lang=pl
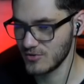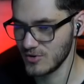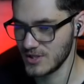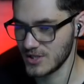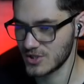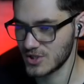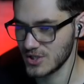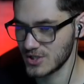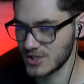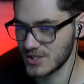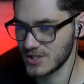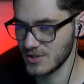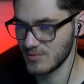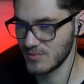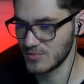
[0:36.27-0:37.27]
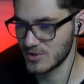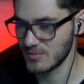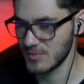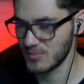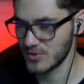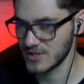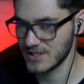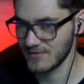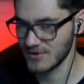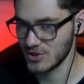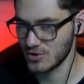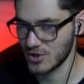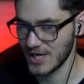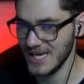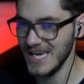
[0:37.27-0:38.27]
no i też jeszcze chciałbym sobie porozstawiać
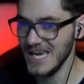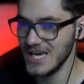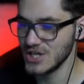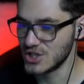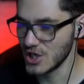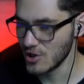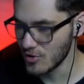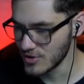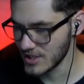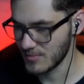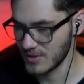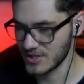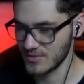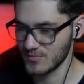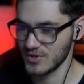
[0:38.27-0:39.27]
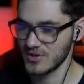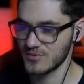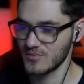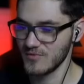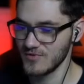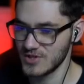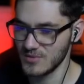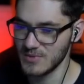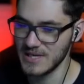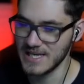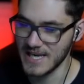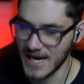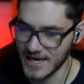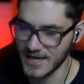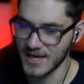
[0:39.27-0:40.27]
trochę zielonych maszyn, ponieważ mówiście mi
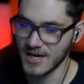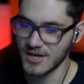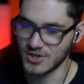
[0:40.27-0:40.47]
jaj,